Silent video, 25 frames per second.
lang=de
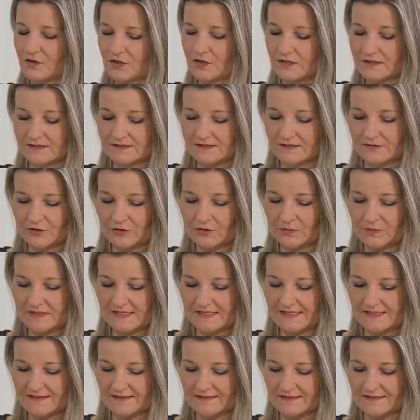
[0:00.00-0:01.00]
wollen noch ein
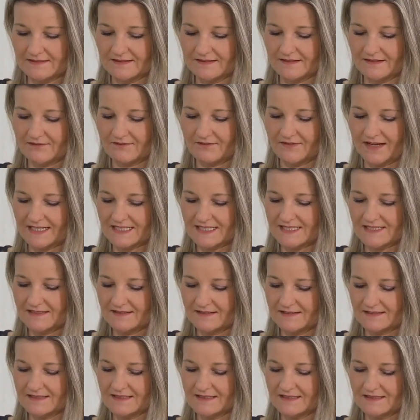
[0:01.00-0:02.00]
bisschen
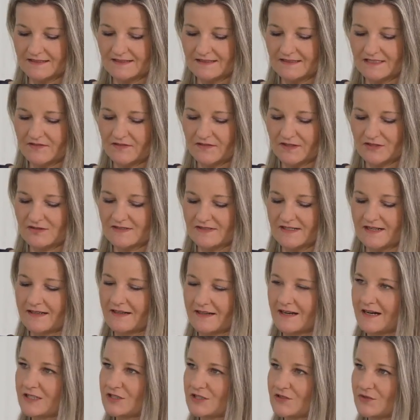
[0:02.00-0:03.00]
weiter in die
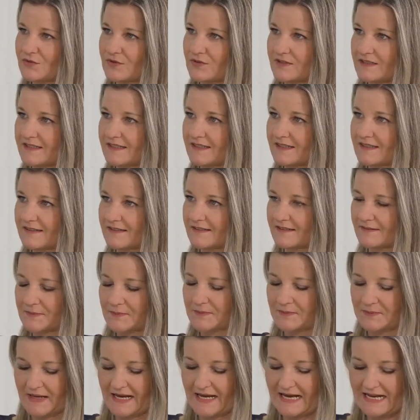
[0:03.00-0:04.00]
interventionelle Radiologie
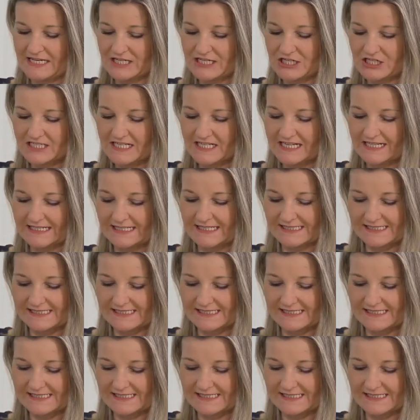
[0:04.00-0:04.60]
ähm, einsteigen.